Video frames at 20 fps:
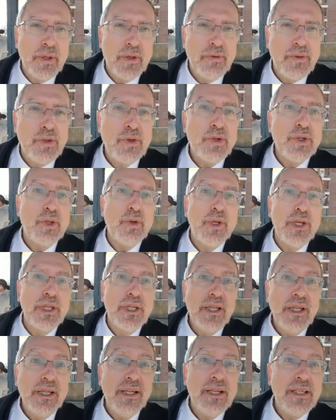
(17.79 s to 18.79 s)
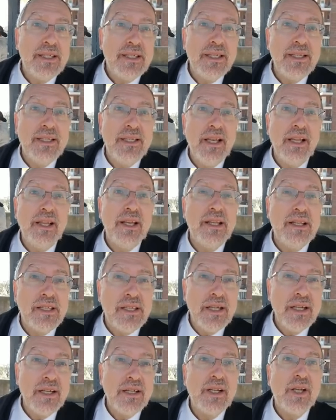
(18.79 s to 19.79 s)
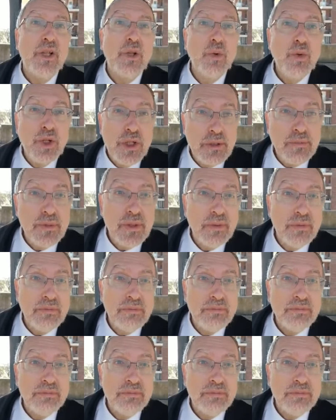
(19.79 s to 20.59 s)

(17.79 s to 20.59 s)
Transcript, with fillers: все, что не делается, делается к лучшему.